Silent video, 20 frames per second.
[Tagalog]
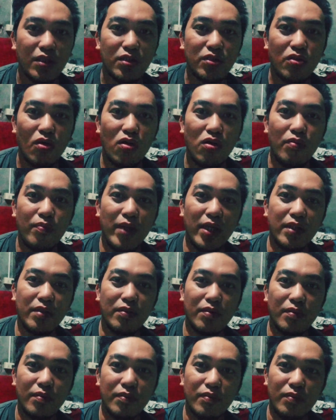installment,
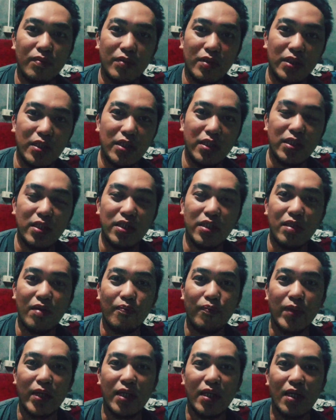hihingi
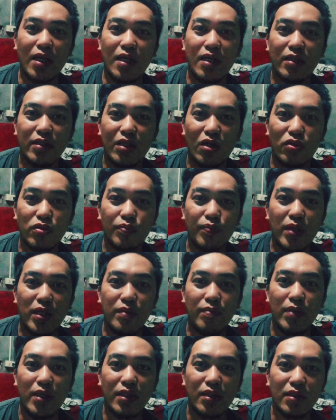ng pera, down
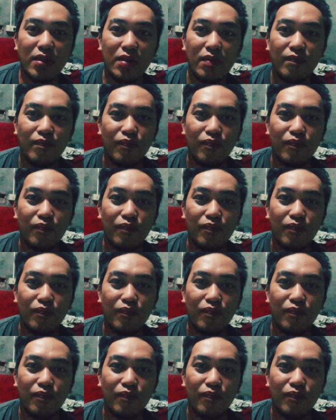payment,